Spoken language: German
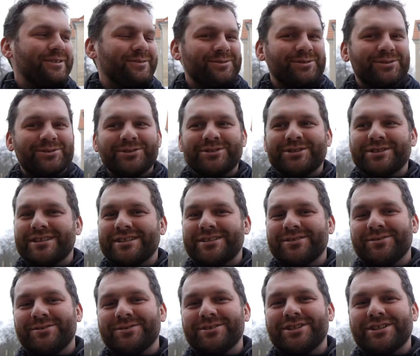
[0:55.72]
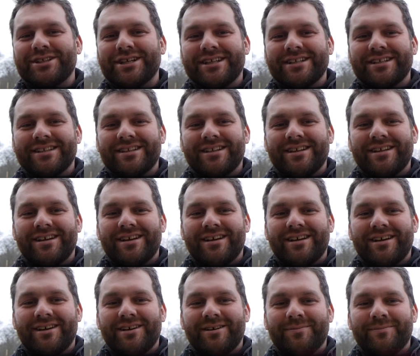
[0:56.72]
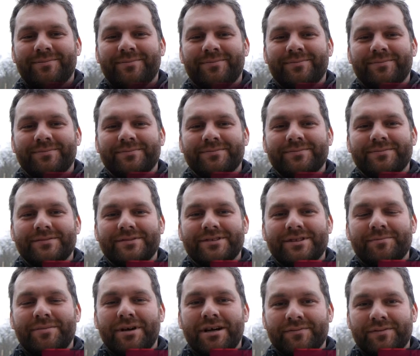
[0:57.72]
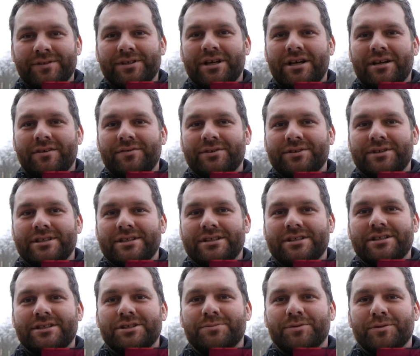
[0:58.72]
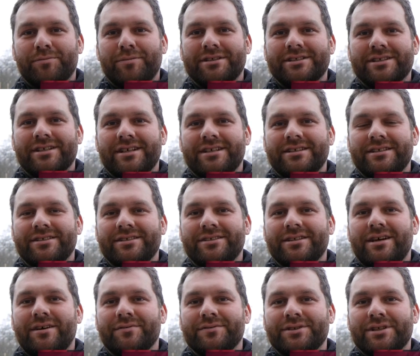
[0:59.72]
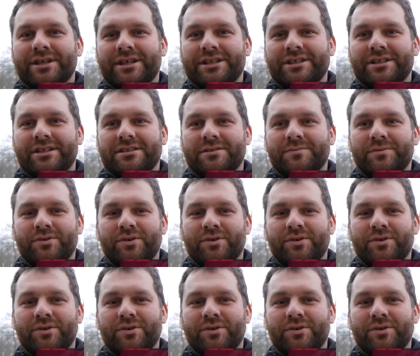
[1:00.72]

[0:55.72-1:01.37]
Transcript: Ich unterstütze, dass der Rote Stern ähm, den Pachtvertrag für das Sportglasgelände auf der Teilstraße